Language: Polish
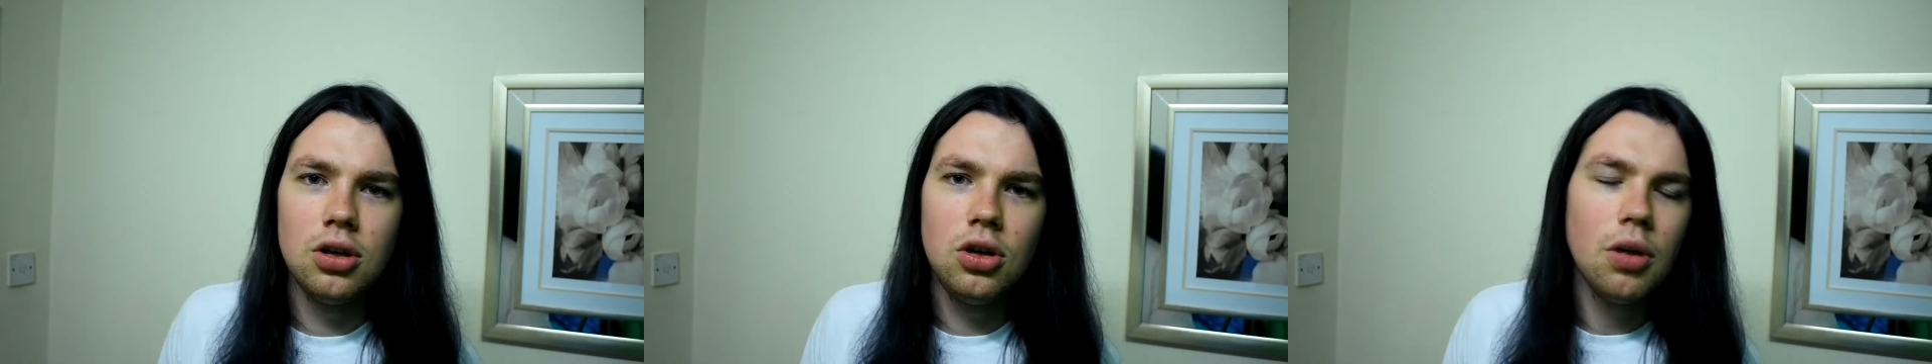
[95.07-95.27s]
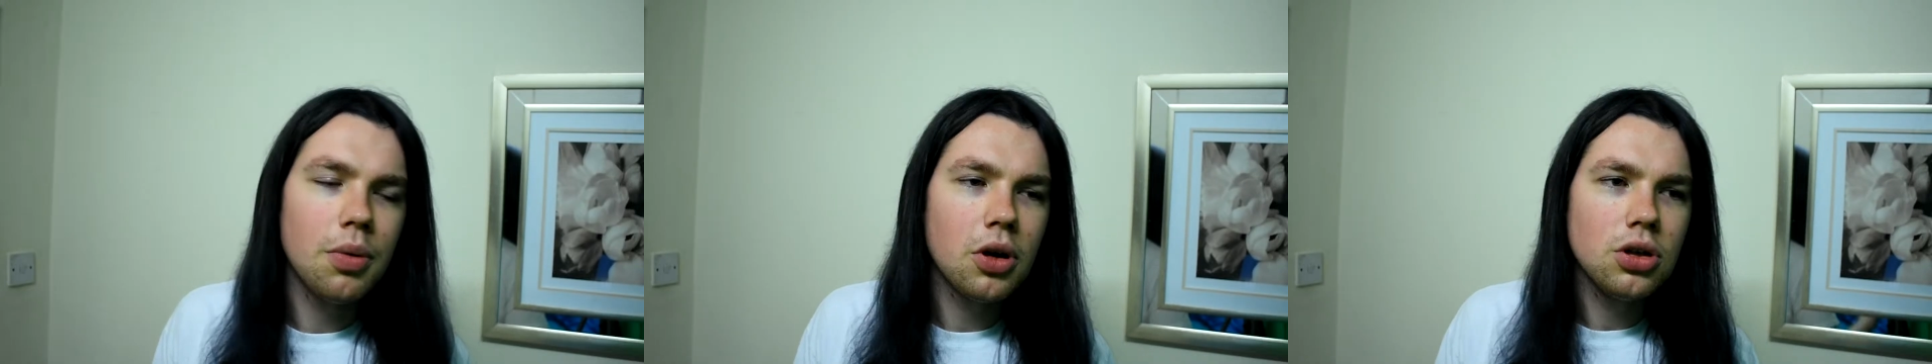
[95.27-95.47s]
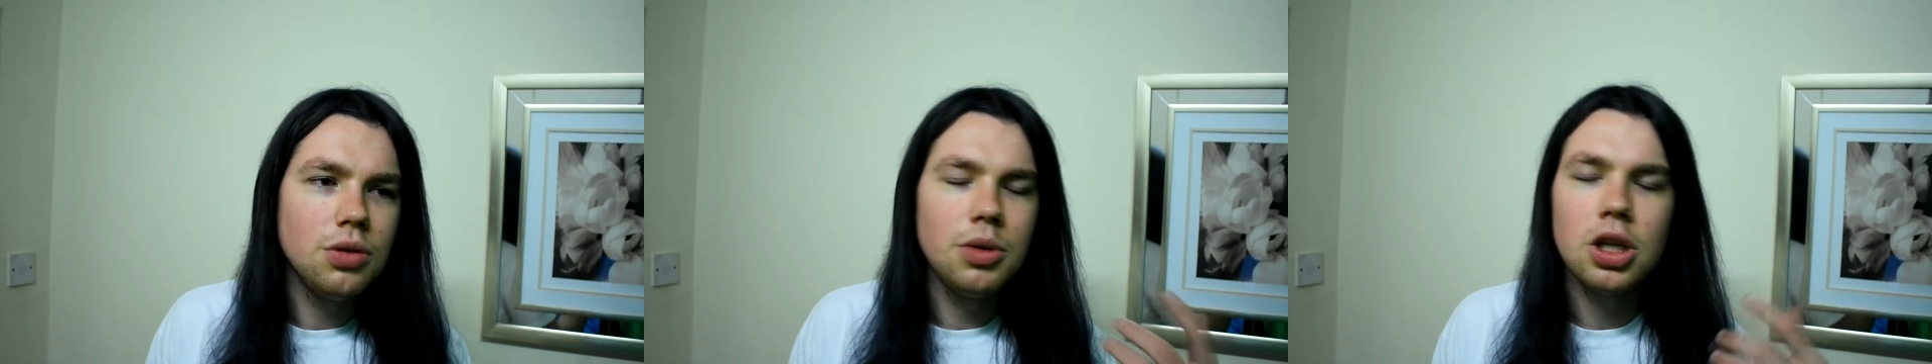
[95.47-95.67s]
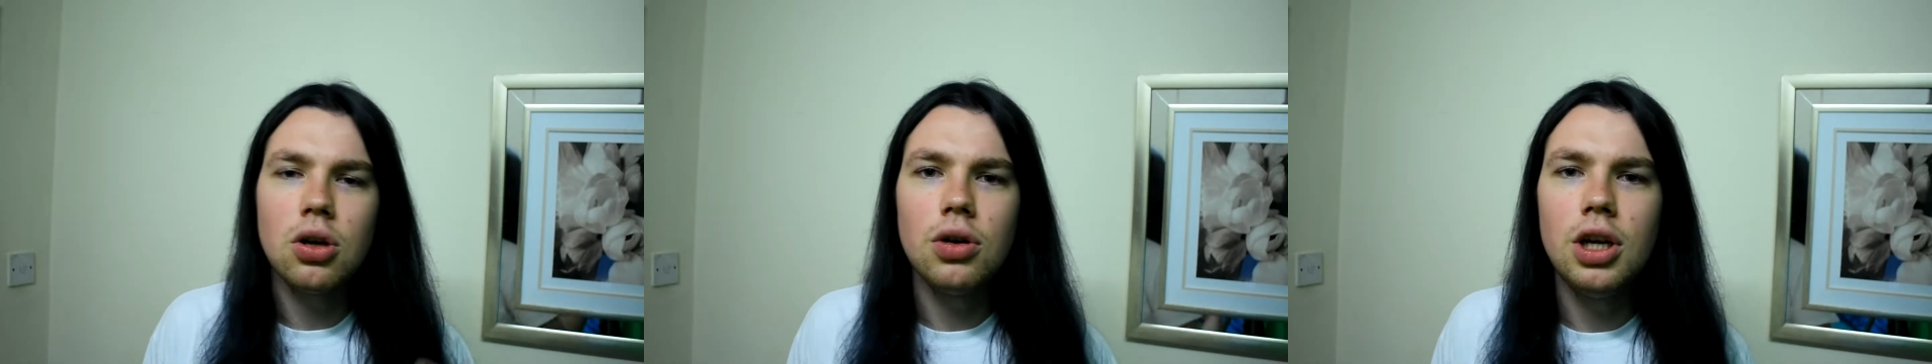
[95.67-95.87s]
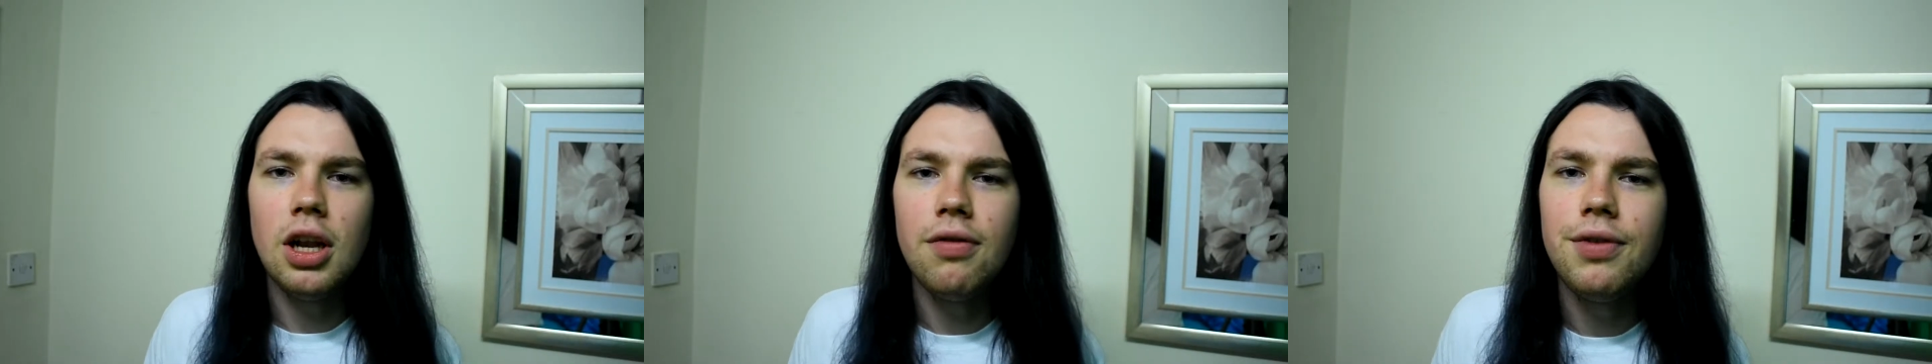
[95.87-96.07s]
Nie obchodzi mnie
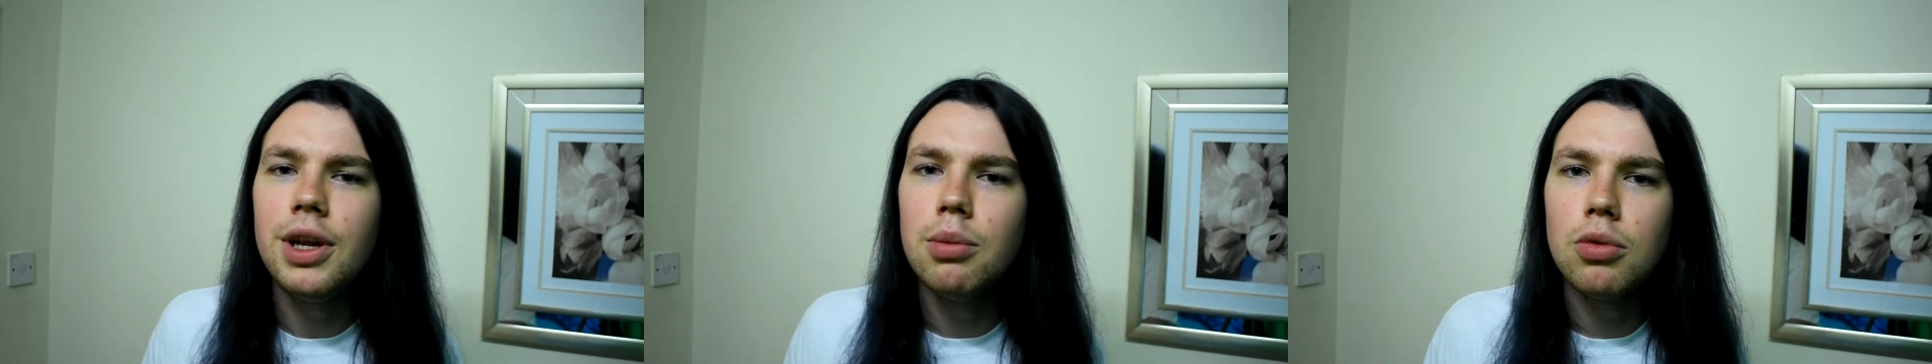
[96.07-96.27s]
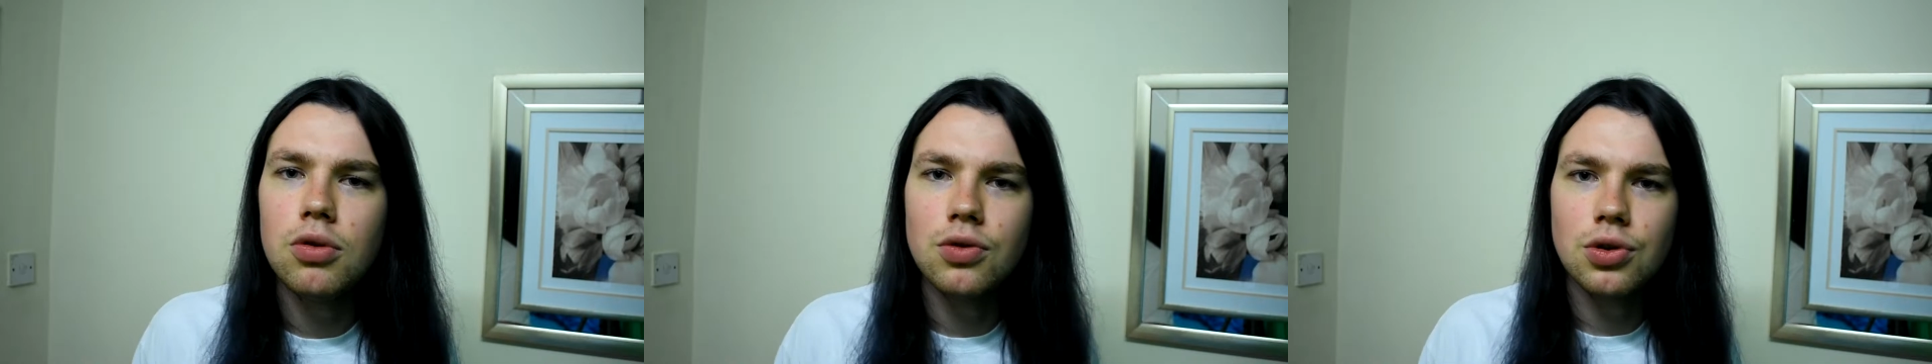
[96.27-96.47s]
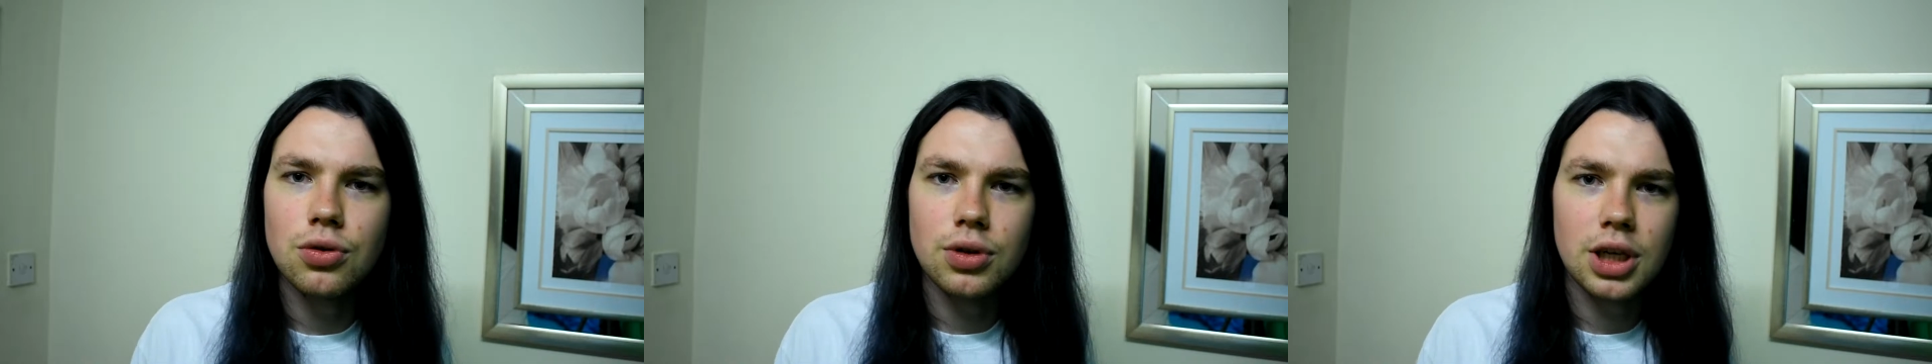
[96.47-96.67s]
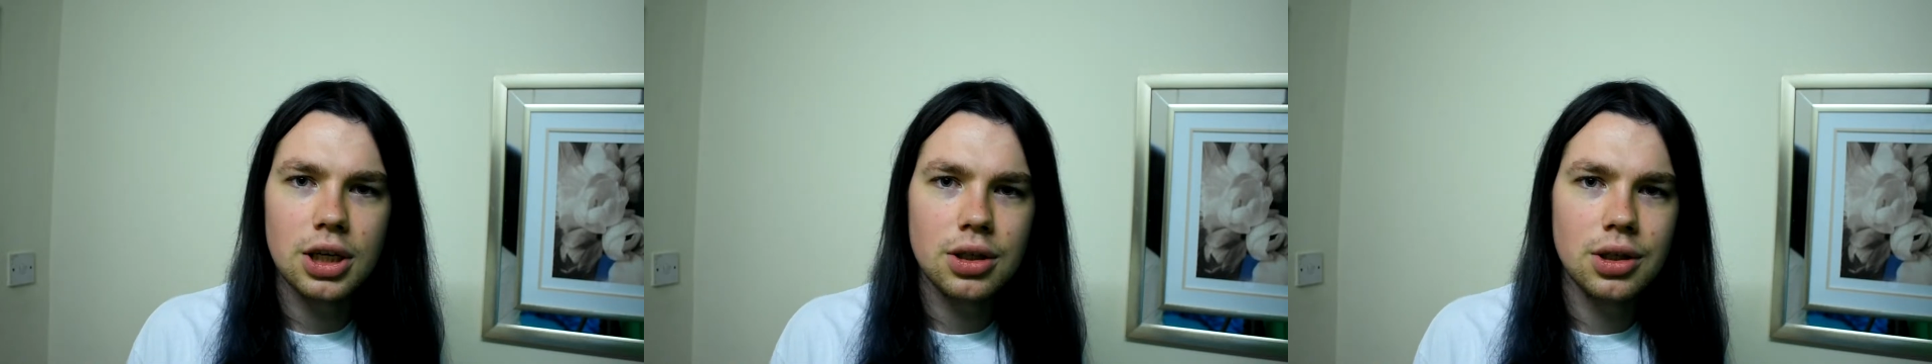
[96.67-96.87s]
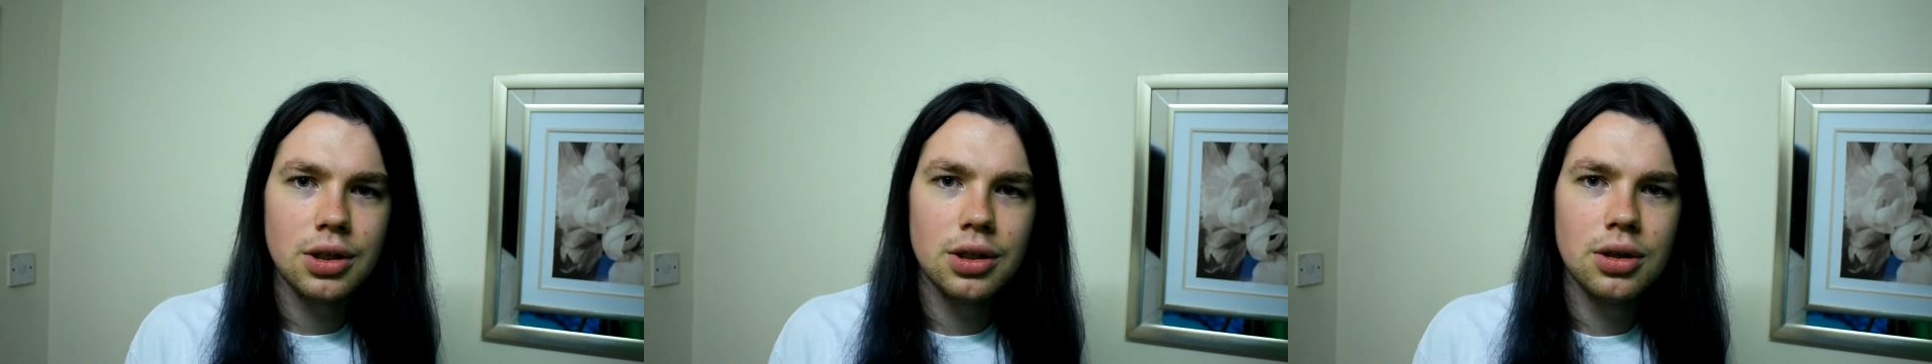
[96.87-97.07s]
to, ile filmów
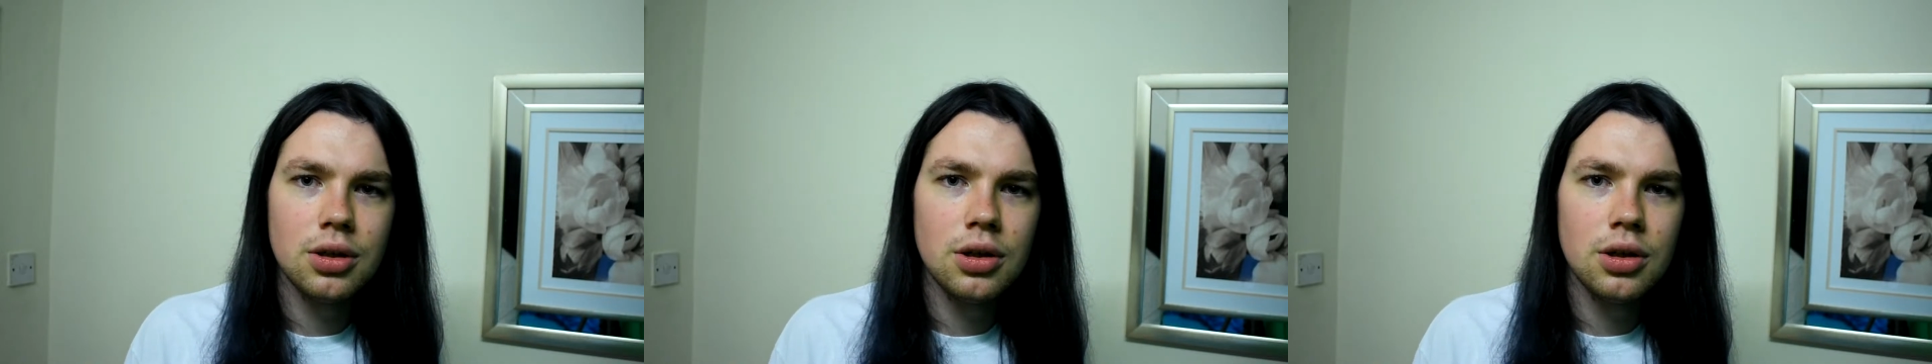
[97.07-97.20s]
wrzucasz.